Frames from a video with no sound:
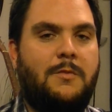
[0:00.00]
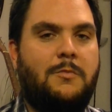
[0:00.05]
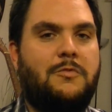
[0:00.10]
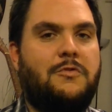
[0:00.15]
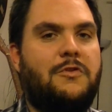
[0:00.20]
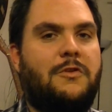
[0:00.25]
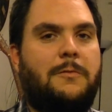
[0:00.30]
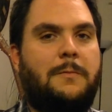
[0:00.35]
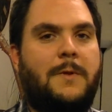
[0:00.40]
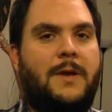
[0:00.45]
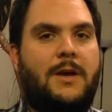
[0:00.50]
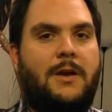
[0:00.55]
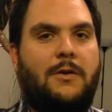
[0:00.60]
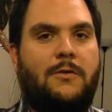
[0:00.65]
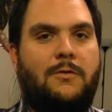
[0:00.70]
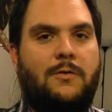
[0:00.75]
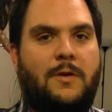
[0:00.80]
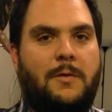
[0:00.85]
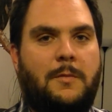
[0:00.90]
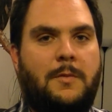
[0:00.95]
Puis j'espère que
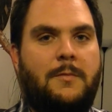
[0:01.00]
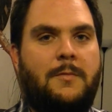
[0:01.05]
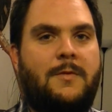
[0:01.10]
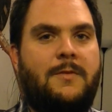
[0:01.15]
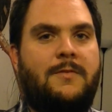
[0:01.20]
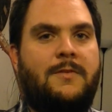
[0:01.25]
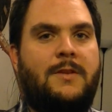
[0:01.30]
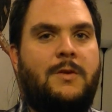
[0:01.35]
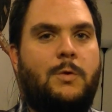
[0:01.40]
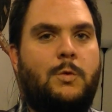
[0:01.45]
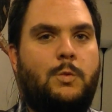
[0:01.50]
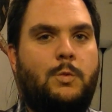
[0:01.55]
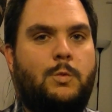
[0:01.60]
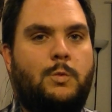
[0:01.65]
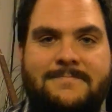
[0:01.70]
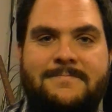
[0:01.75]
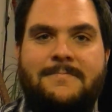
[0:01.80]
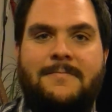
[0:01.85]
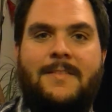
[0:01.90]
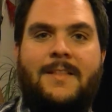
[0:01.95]
tu vas aimer mes vidéos.
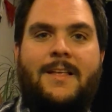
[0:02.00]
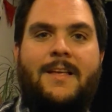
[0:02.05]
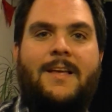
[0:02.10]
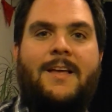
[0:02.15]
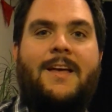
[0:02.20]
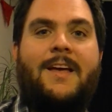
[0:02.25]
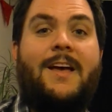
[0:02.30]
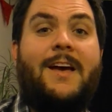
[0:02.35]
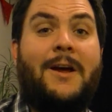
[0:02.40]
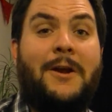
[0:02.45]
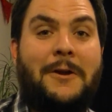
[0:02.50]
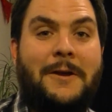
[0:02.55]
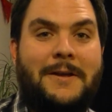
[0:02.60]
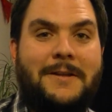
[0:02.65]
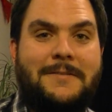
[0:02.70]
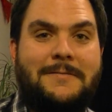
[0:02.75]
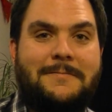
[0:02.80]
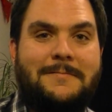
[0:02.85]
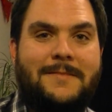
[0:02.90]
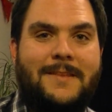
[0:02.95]

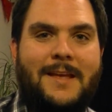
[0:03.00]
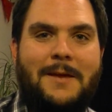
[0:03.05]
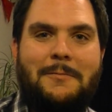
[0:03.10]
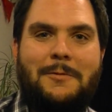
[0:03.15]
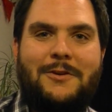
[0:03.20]
Alright, à la